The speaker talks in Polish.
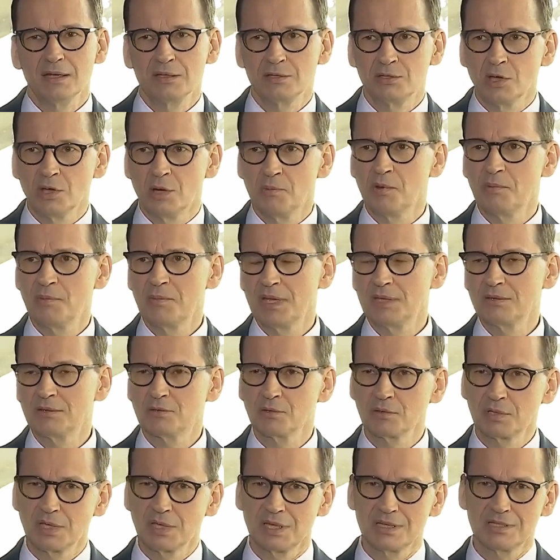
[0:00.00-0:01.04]
do
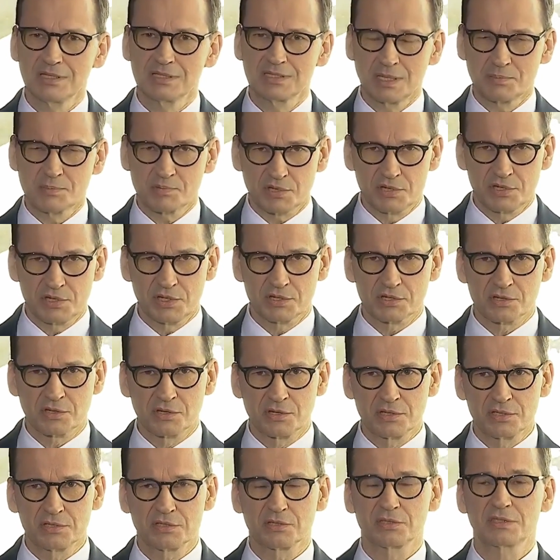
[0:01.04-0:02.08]
momentu, kiedy
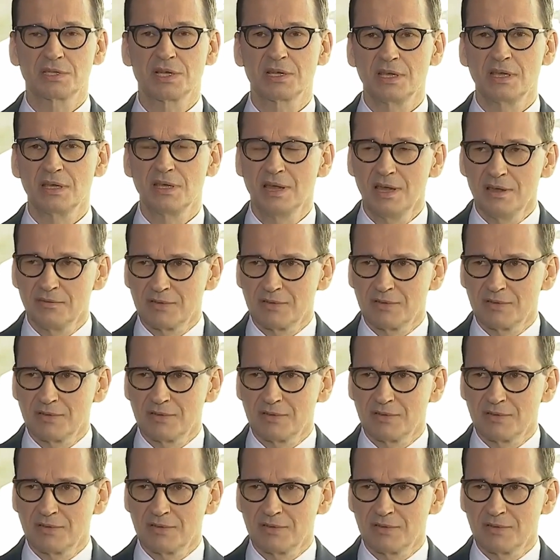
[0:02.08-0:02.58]
zaprzysiężony zostanie